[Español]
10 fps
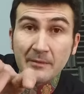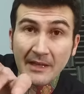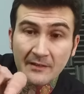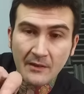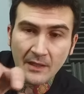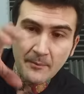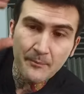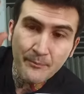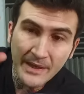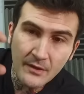vibraciones.
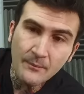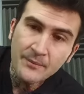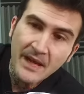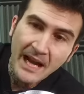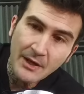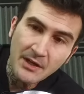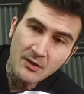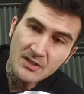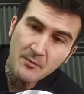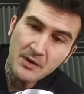Pero hay
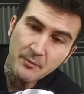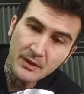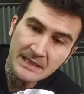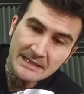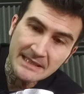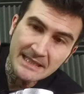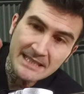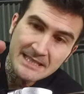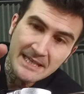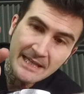una cosa muy importante
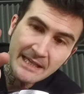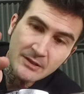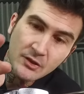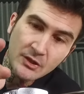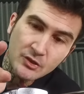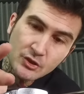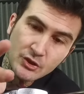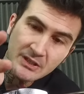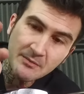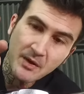que es esto que
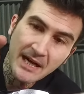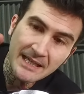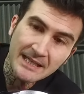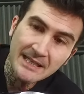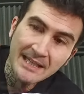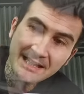nosotros tenemos aquí,